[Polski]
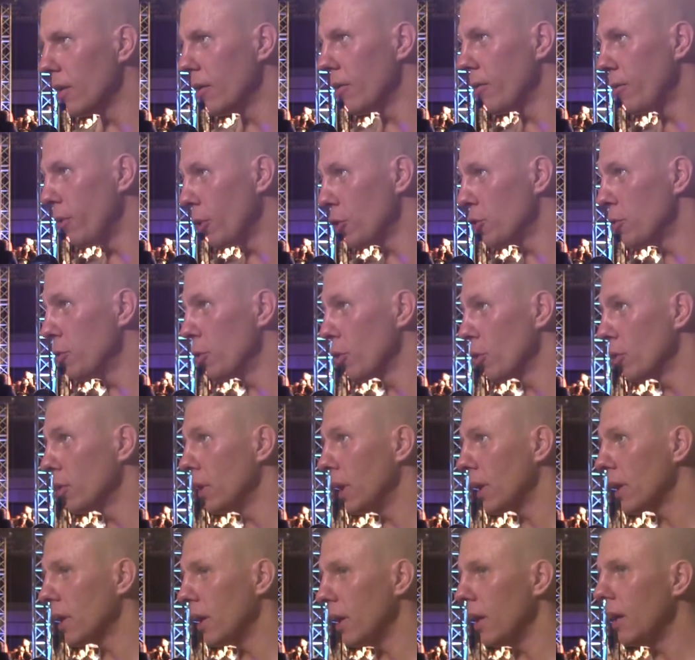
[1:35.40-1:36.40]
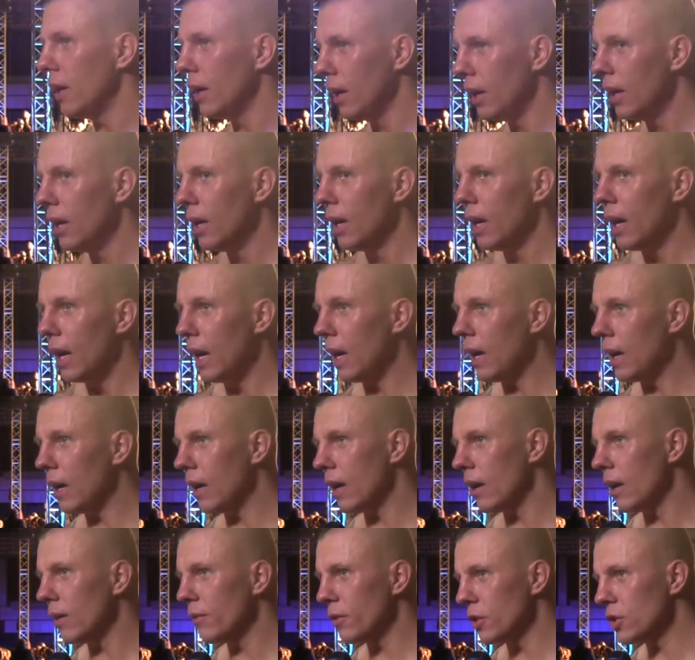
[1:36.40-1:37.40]
w 8 rundach. A,
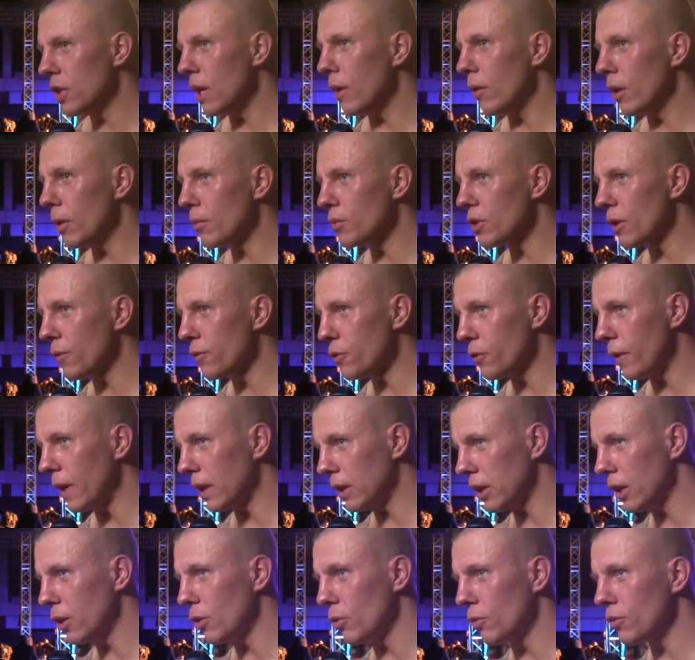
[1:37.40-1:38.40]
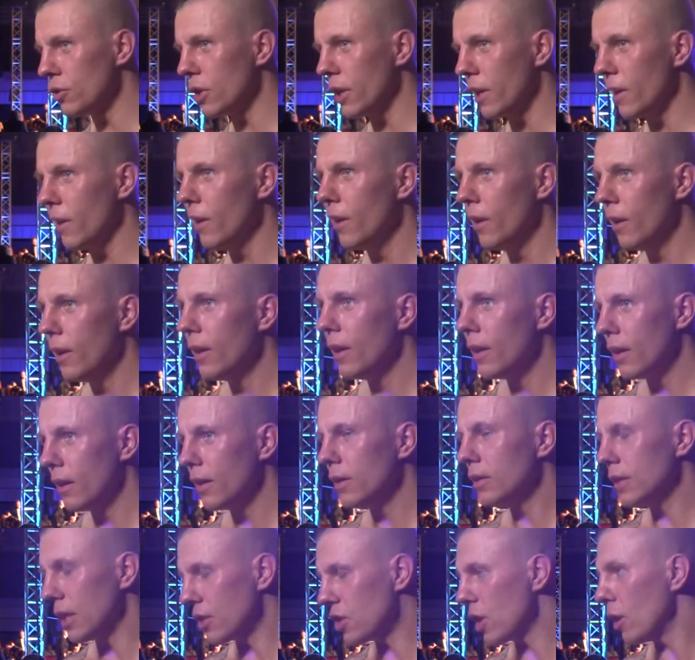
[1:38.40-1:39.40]
a widziałem, że w czwartej rundzie
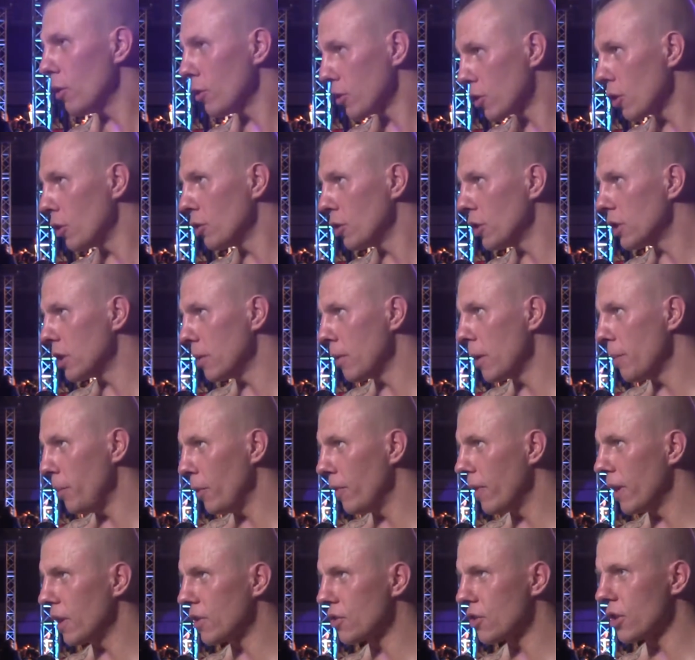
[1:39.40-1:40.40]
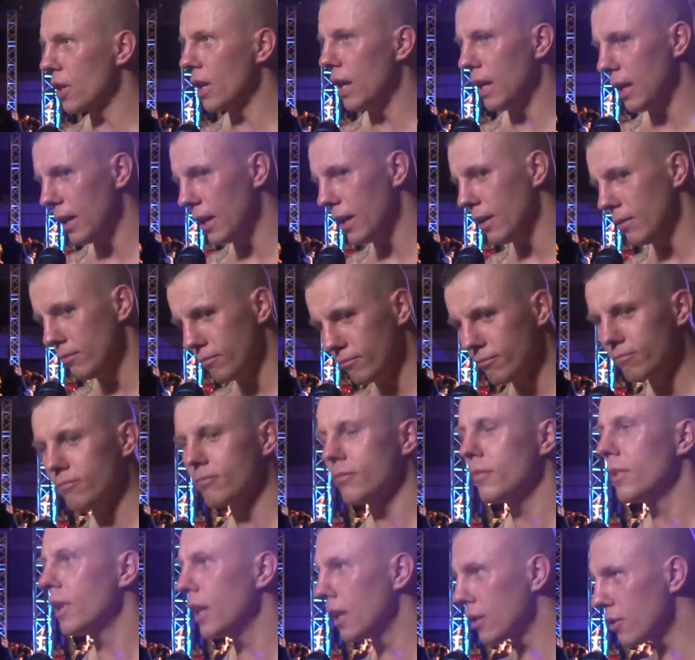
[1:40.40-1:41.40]
zaczęło schodzić sobie powietrze, ale
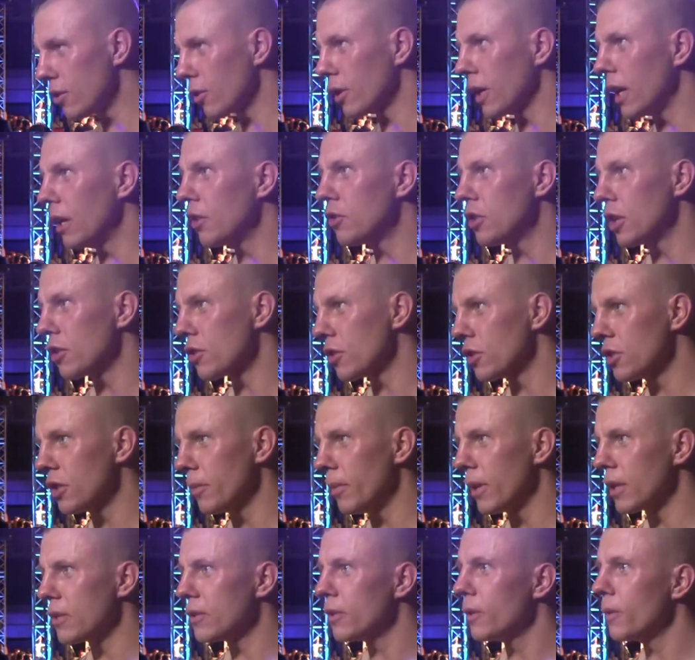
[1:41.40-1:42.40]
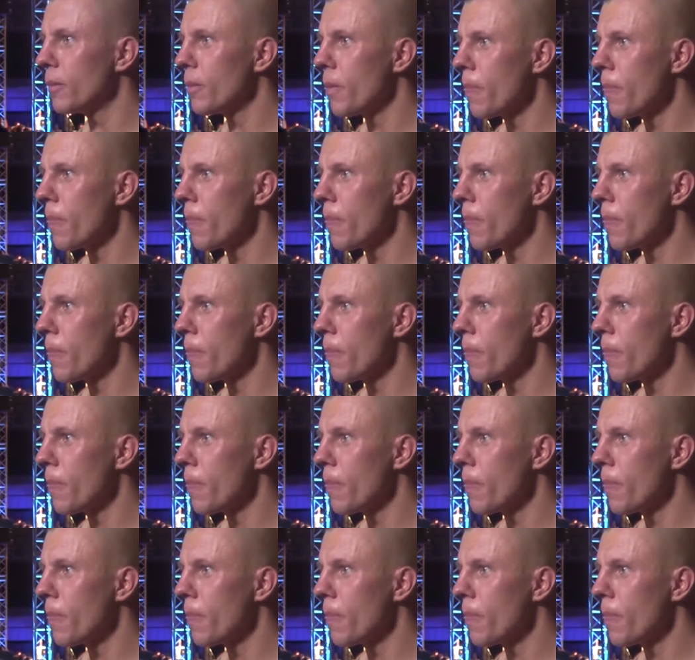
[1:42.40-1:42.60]
jest ok, cieszę się bardzo.